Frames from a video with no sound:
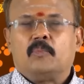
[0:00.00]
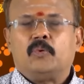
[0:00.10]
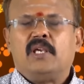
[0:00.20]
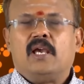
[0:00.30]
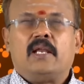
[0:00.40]

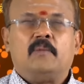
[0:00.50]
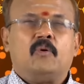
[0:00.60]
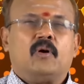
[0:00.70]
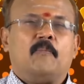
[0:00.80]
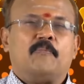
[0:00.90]
புதிய
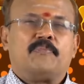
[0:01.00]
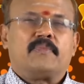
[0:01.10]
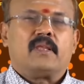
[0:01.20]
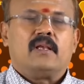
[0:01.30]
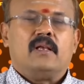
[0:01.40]
அறிமுகம்
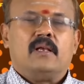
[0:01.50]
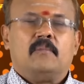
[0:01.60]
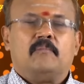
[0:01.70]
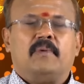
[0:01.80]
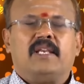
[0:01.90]

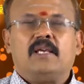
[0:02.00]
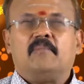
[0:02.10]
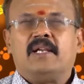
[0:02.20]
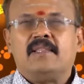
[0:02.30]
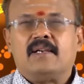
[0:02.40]
பெரிய
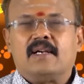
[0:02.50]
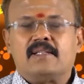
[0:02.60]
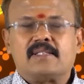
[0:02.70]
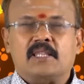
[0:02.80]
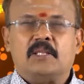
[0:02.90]
மனிதர்களை
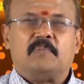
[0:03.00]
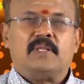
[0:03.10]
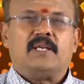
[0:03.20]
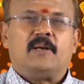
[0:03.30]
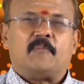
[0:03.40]

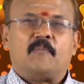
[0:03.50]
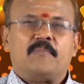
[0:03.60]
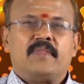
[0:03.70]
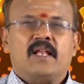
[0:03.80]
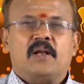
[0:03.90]
சந்திப்பது
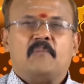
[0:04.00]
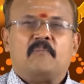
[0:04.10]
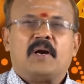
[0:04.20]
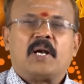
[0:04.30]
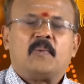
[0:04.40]

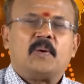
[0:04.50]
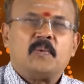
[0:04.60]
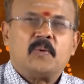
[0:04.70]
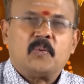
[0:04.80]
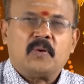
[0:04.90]

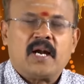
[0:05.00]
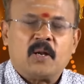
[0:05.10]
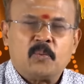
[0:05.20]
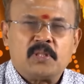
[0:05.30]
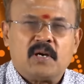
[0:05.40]
பணவரவுக்கு
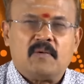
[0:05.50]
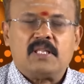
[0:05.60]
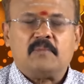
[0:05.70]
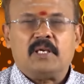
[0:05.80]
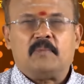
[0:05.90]
உண்டான
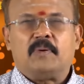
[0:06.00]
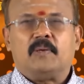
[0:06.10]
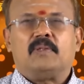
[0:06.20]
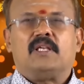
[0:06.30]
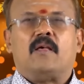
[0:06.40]
உத்தரவாதம்
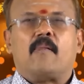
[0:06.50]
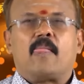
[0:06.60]
ஏற்படுவது